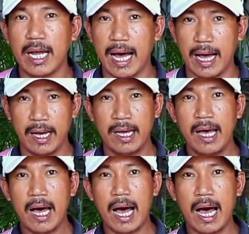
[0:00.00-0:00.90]
na
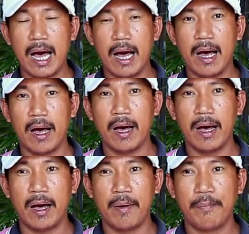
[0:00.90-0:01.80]

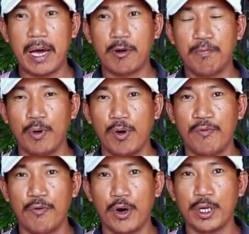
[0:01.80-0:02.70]
uh, meron
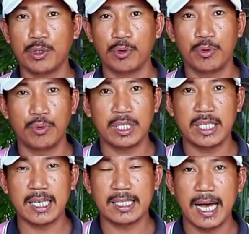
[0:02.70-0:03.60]
pong 4 to 6
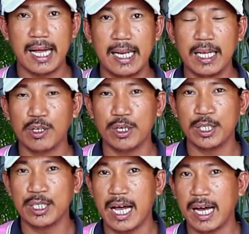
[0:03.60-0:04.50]
uh,
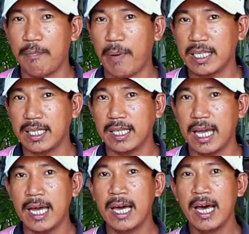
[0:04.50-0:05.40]
liters na
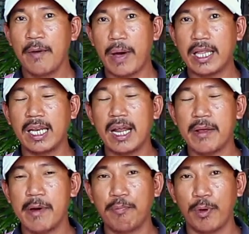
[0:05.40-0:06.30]
capacity. Pwede na
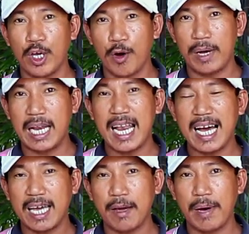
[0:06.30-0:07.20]
naman po yung
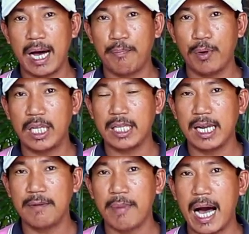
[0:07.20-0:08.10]
malalaking mga
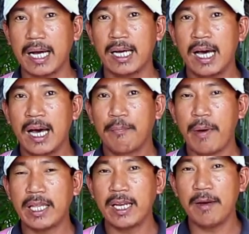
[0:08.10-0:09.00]
polyethylene bag.
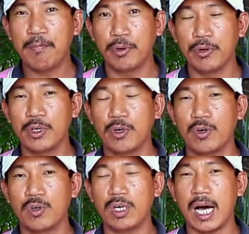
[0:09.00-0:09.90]
Pwede din po
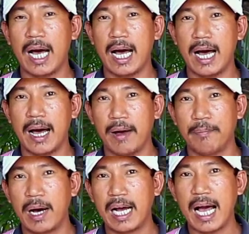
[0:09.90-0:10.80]
yung uh,
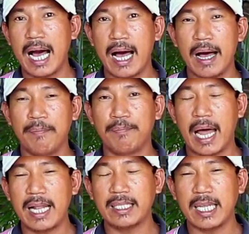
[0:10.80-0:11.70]
mga
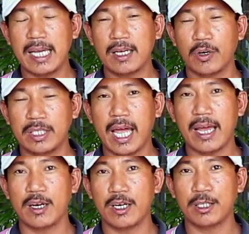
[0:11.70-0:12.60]
planting
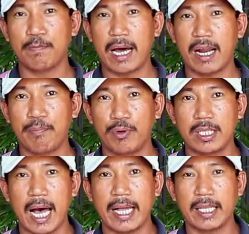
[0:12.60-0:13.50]
containers para po
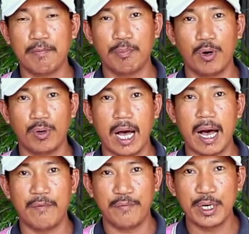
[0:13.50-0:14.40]
sa ating pong
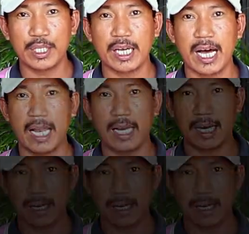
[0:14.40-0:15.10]
uh, vertical